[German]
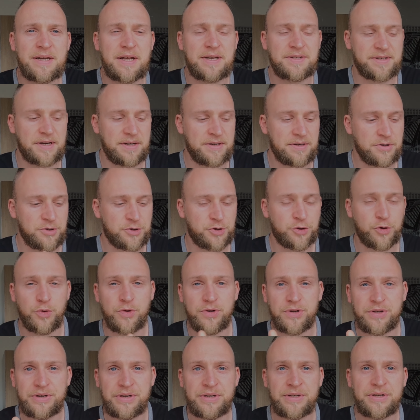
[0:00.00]
Das ist eine
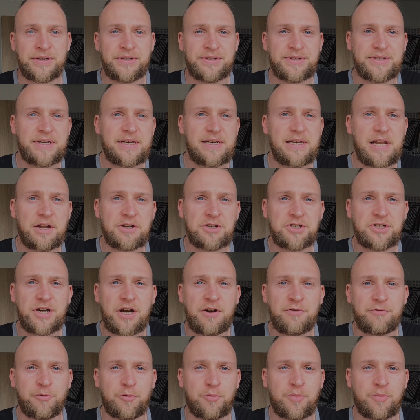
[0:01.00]
schöne Seenlandschaft,